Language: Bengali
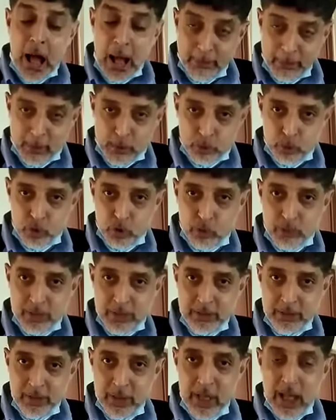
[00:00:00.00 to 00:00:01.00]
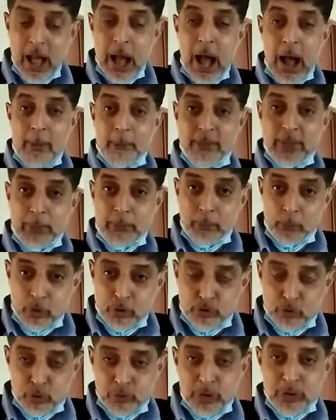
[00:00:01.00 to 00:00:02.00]
আবারও ধন্যবাদ আপনাদের
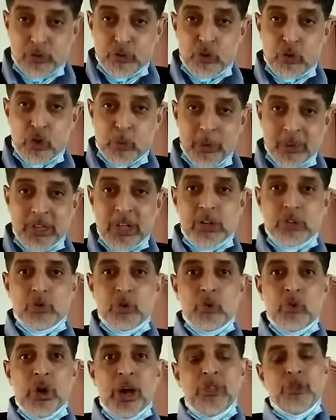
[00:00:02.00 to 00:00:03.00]
পরিশ্রমের জন্য মেধার জন্য